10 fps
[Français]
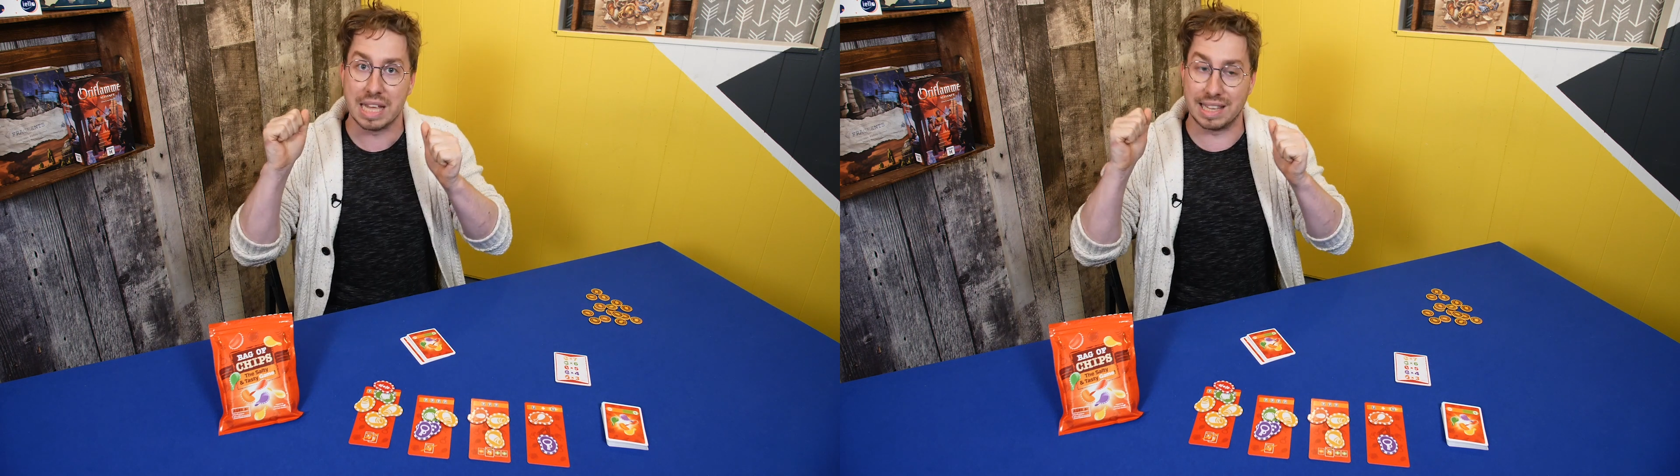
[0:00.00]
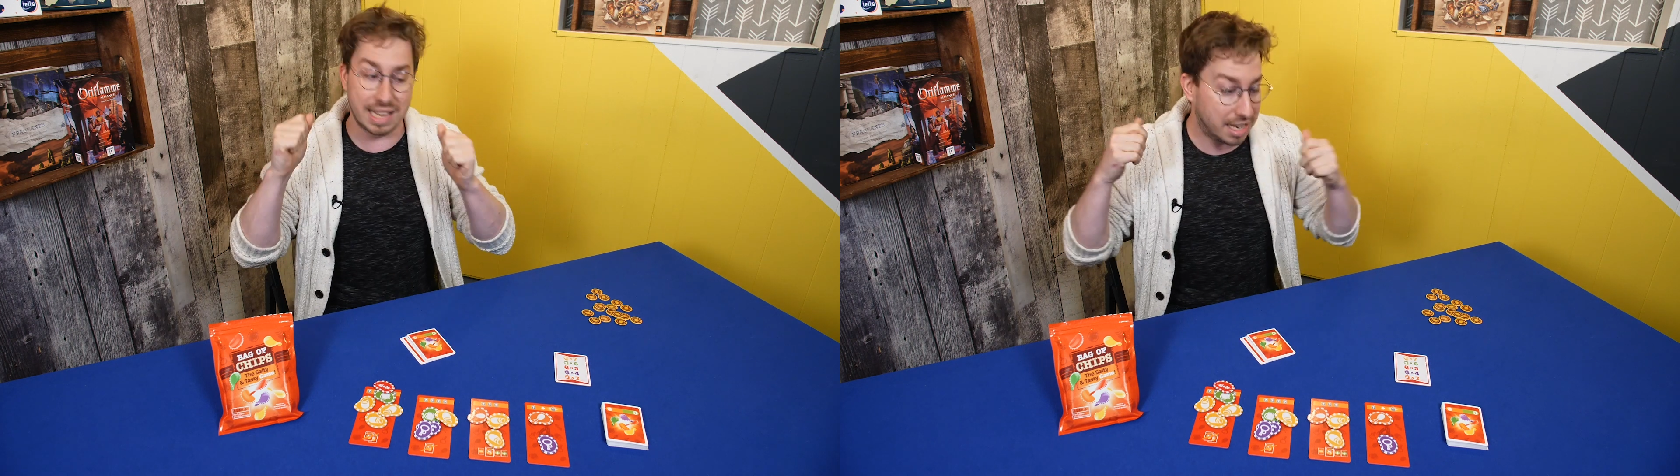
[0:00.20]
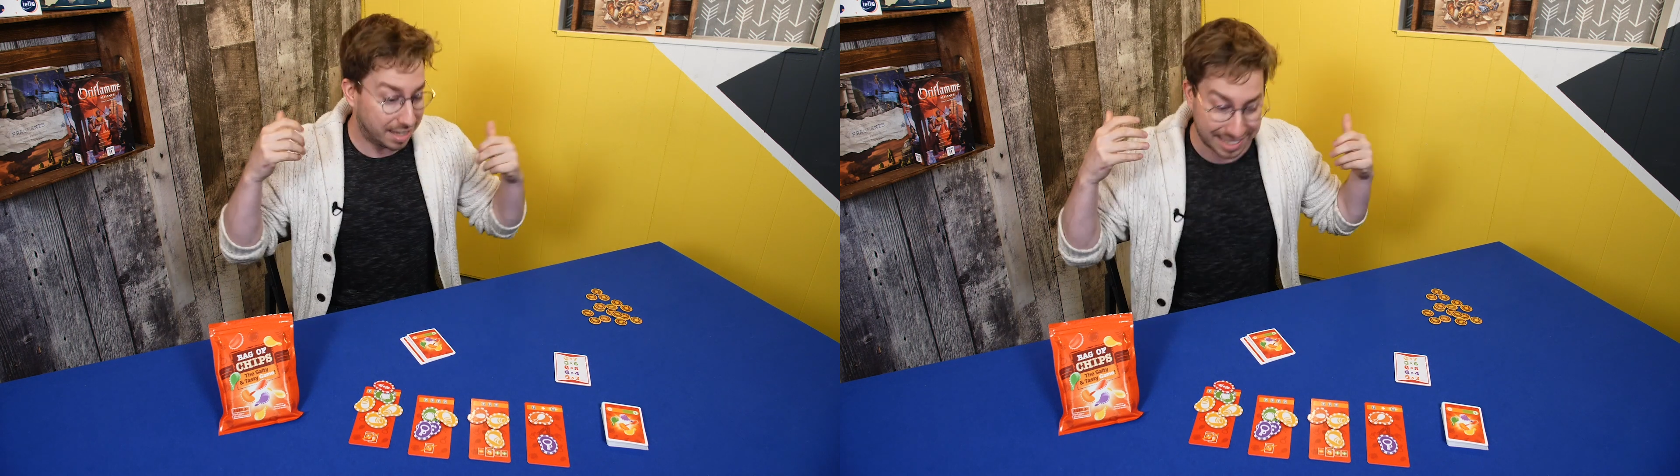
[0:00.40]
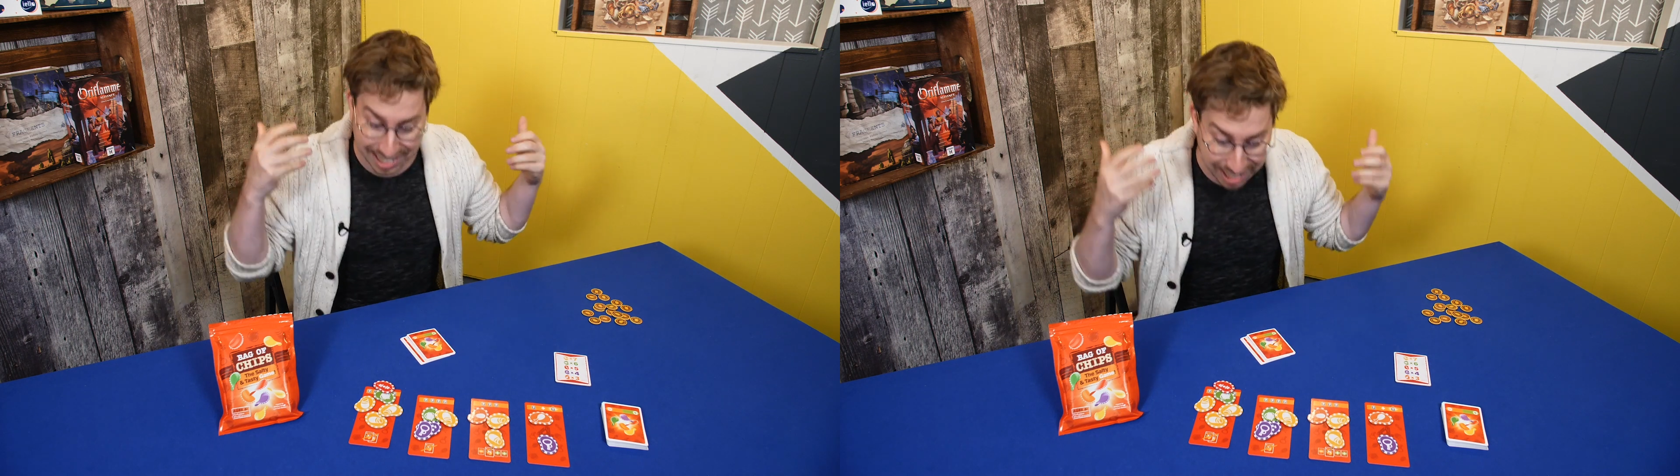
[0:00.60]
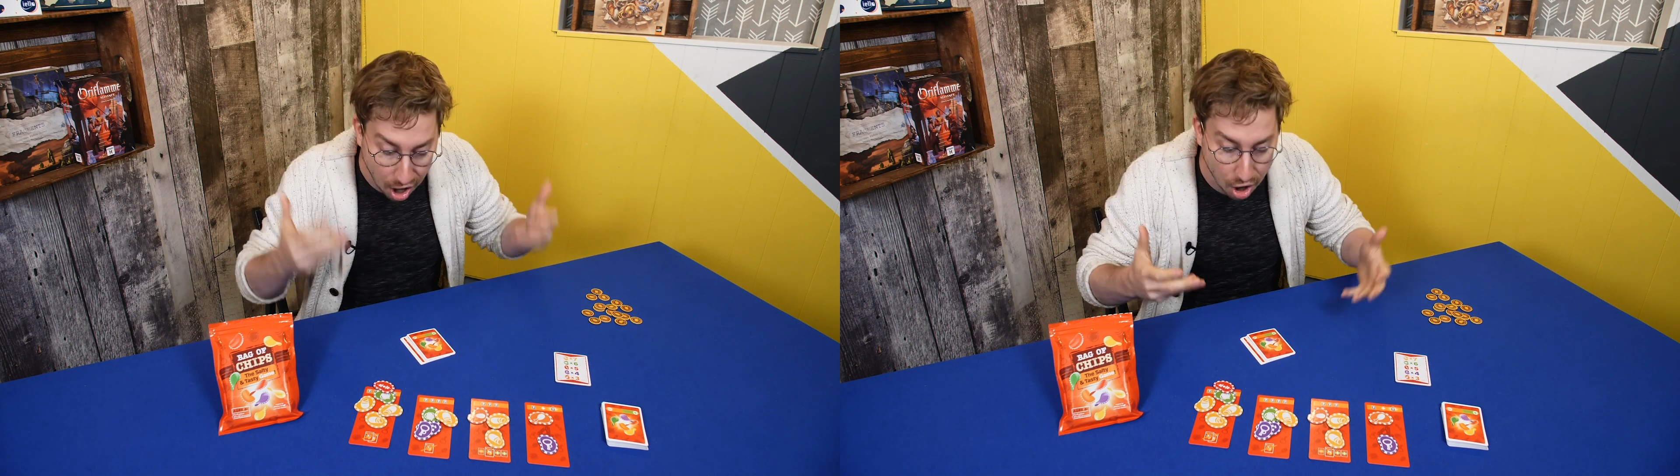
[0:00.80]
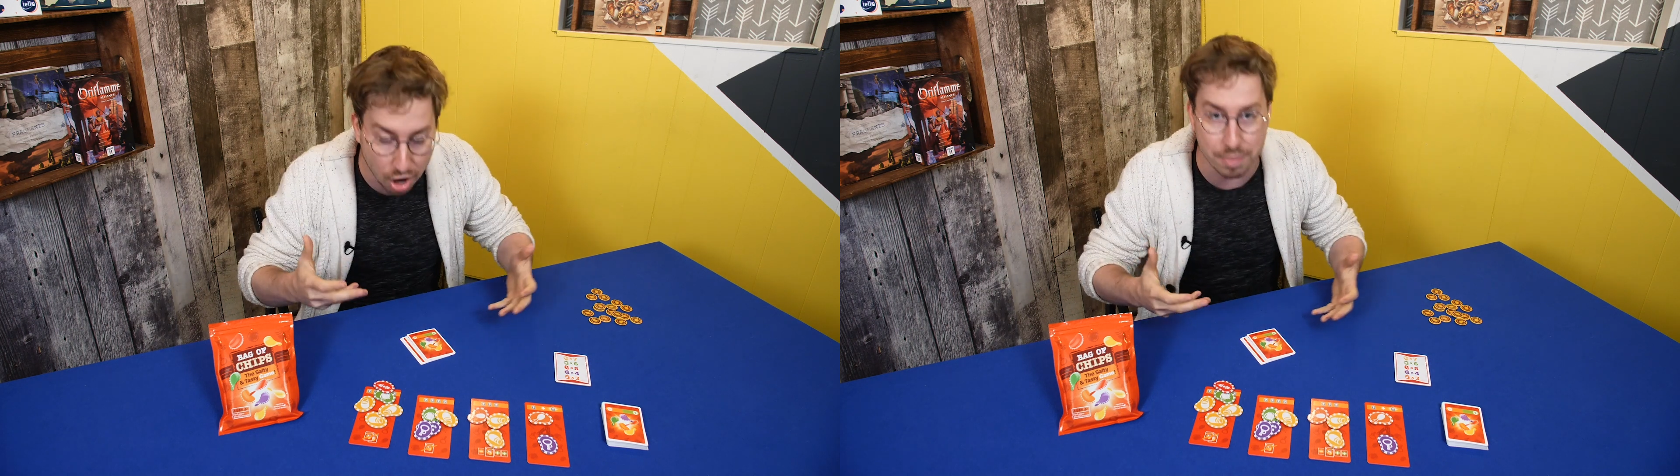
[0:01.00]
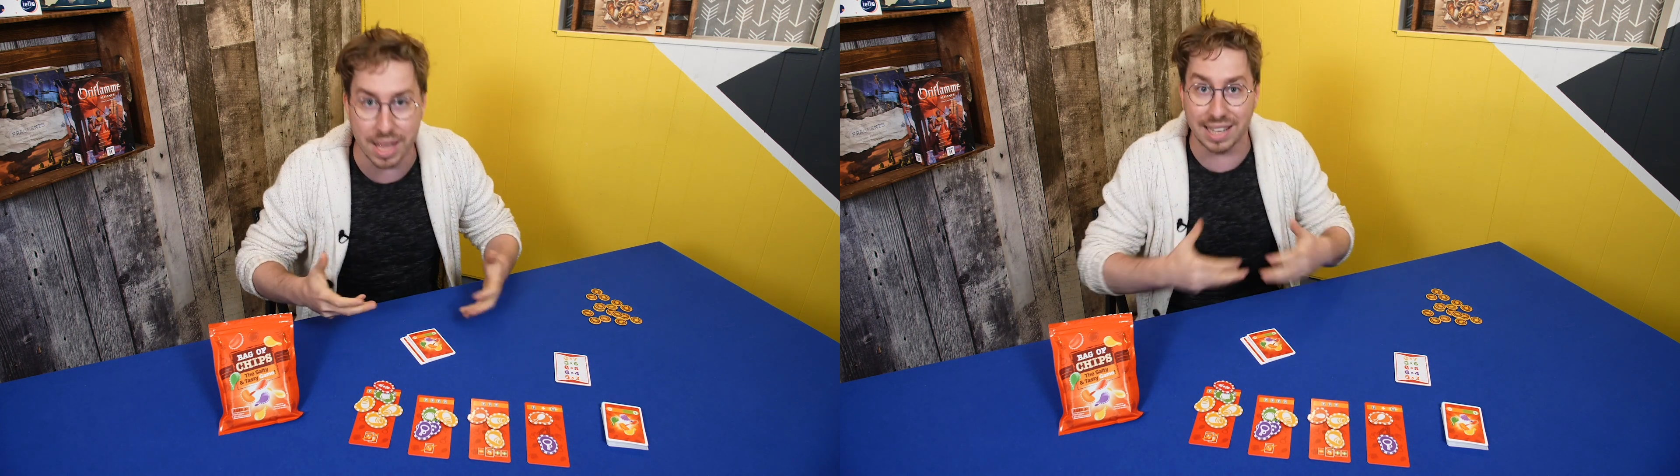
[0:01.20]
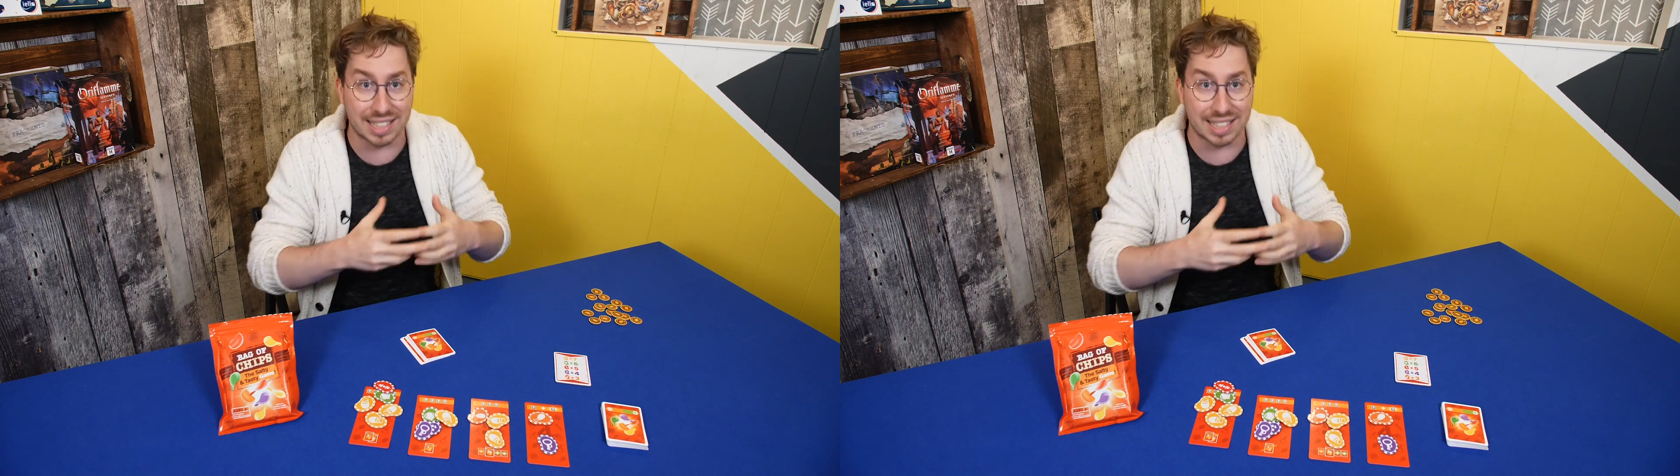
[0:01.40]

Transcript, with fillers: qui sort bien,